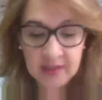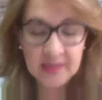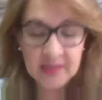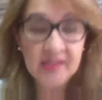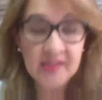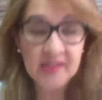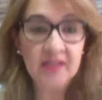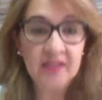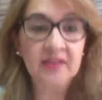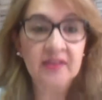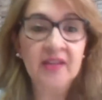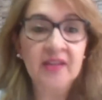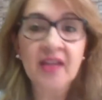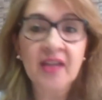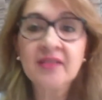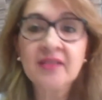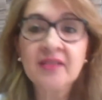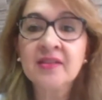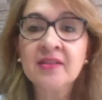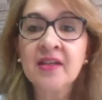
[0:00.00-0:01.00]

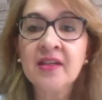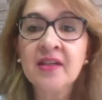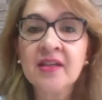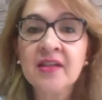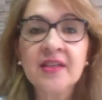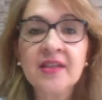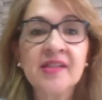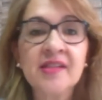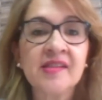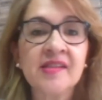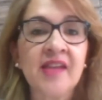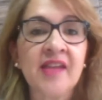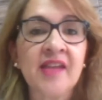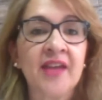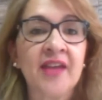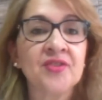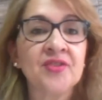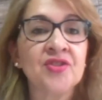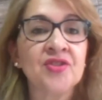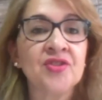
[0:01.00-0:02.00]

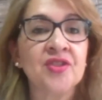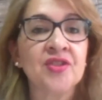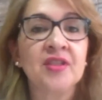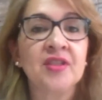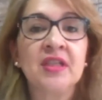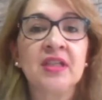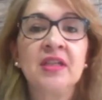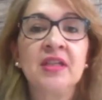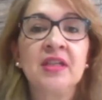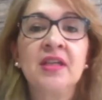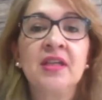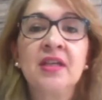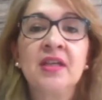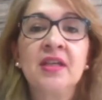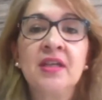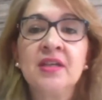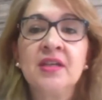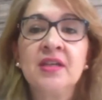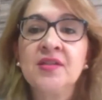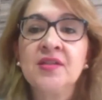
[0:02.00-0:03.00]
77.
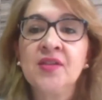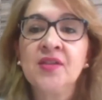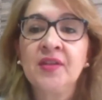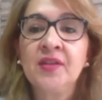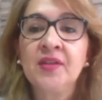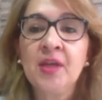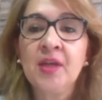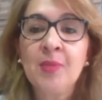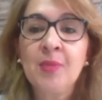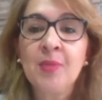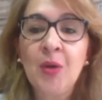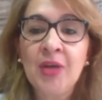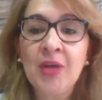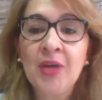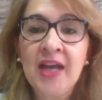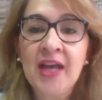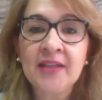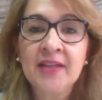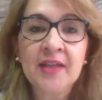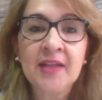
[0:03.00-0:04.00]
Só dei uma
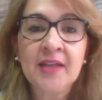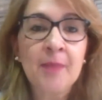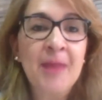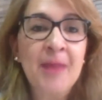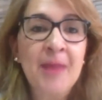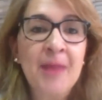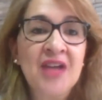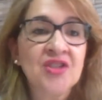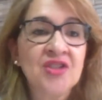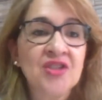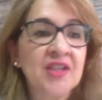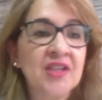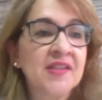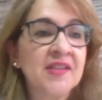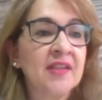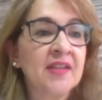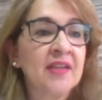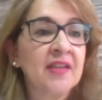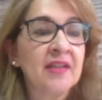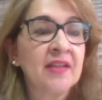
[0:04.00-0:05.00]
olhada na página
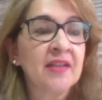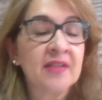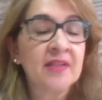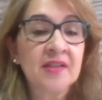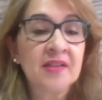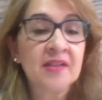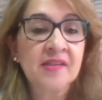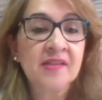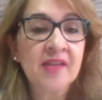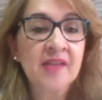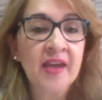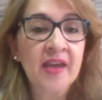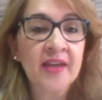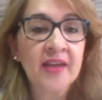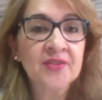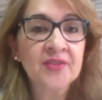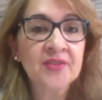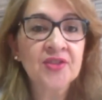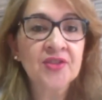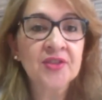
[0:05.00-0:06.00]

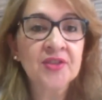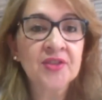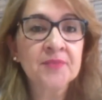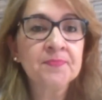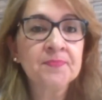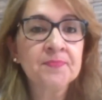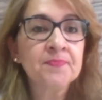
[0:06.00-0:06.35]
77